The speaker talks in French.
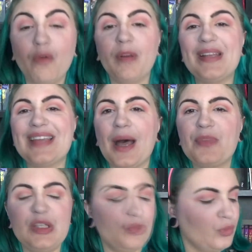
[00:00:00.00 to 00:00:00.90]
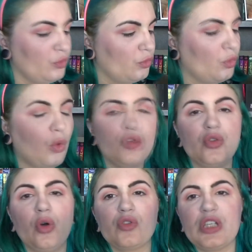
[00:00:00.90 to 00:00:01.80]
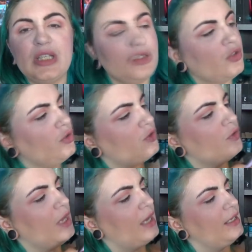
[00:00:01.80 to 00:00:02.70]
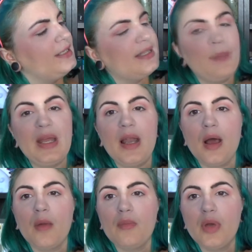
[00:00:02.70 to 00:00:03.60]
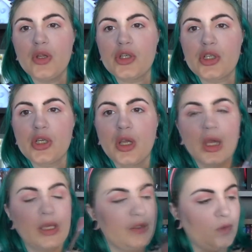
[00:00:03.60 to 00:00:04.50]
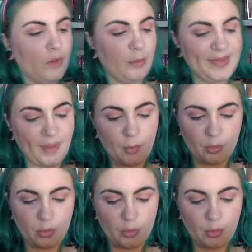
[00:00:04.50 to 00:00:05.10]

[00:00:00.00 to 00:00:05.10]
va mettre un petit peu de rose orangé juste là. Il s'appelle euh, Blush, histoire de mettre un peu de